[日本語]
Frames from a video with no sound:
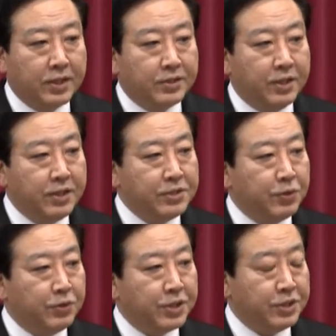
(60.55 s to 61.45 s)
成
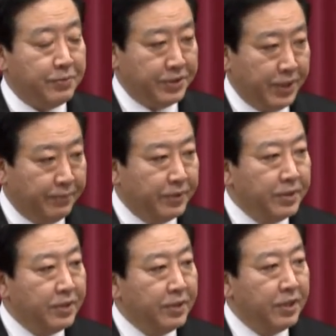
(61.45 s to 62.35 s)
立をいたしました
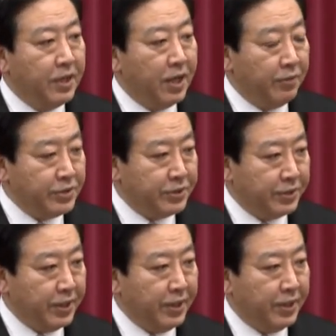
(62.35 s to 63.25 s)
合わせ
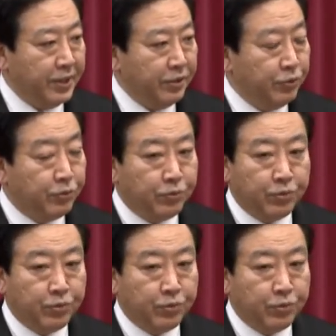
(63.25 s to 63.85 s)
て復